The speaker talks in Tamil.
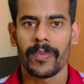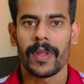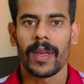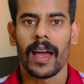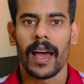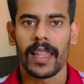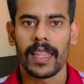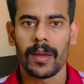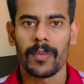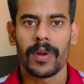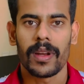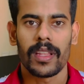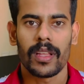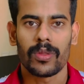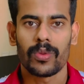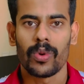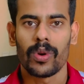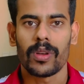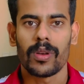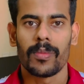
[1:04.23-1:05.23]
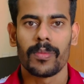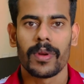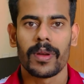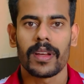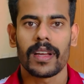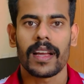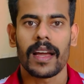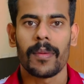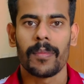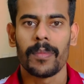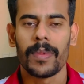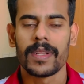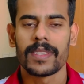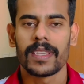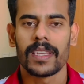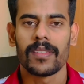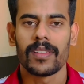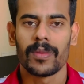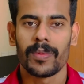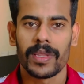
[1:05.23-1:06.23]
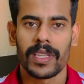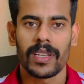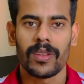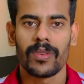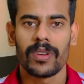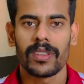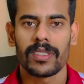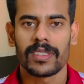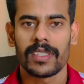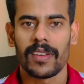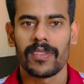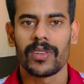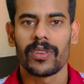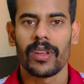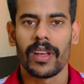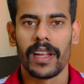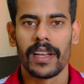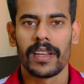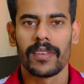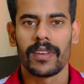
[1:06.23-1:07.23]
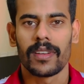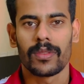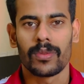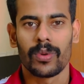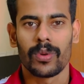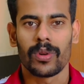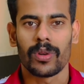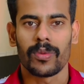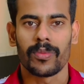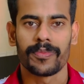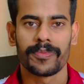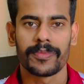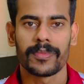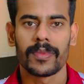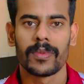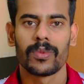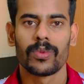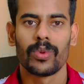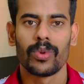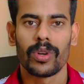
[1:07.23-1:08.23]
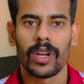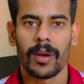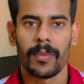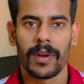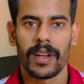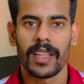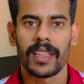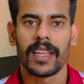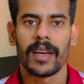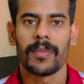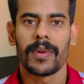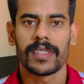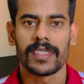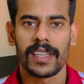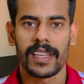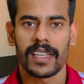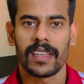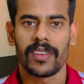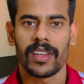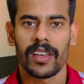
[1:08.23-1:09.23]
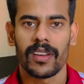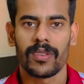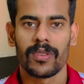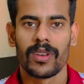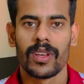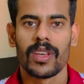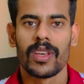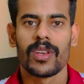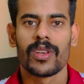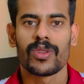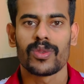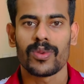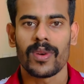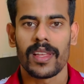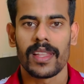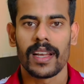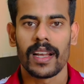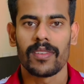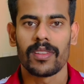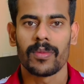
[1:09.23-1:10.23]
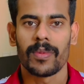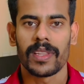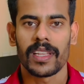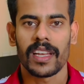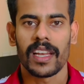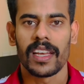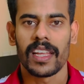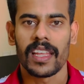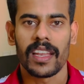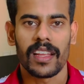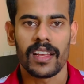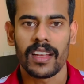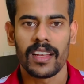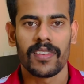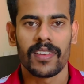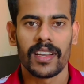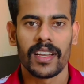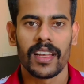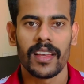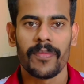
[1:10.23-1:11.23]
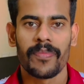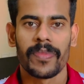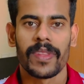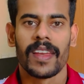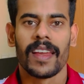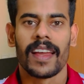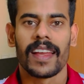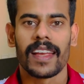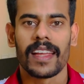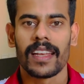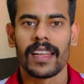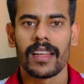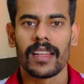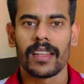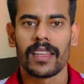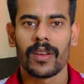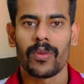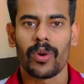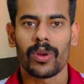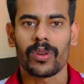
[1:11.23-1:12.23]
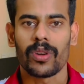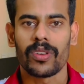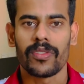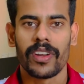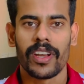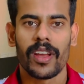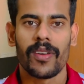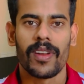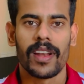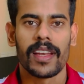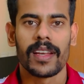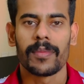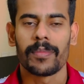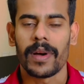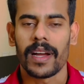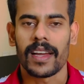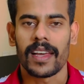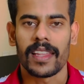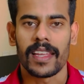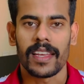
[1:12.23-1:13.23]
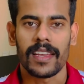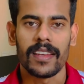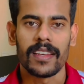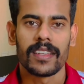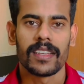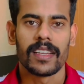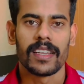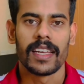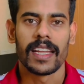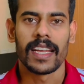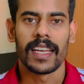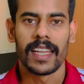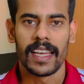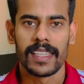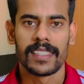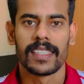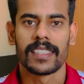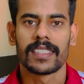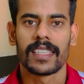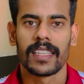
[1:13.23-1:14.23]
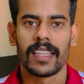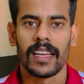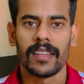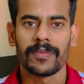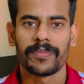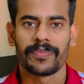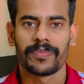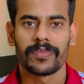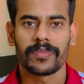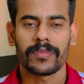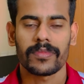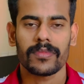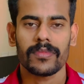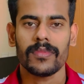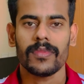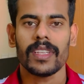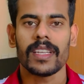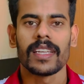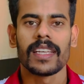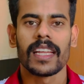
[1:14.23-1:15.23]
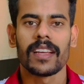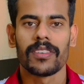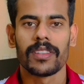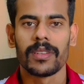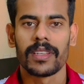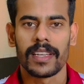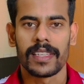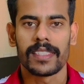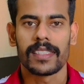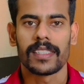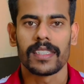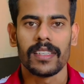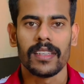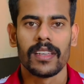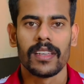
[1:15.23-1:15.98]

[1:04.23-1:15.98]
அதே மாதிரி தான் தூக்கம் கம்பல்சரி வந்து பார்த்திங்கன்னா ஒரு செவன் டு எயிட் ஹவர் தூங்கணும் தூங்கினா மட்டும்தான் மசில் ரிக்கவரி ஆகும் ஸோ அதனால் வந்து பார்த்திங்கன்னா இன்றைக்கி ரெக்கவரி டே என்ன இன்றைக்கி ஒர்க் அவுட் வீடியோ வரலன்னு பார்க்காதீங்க இன்றைக்கி டே சிக்ஸு தான் இன்றைக்கி வந்து ரெஸ்ட்டு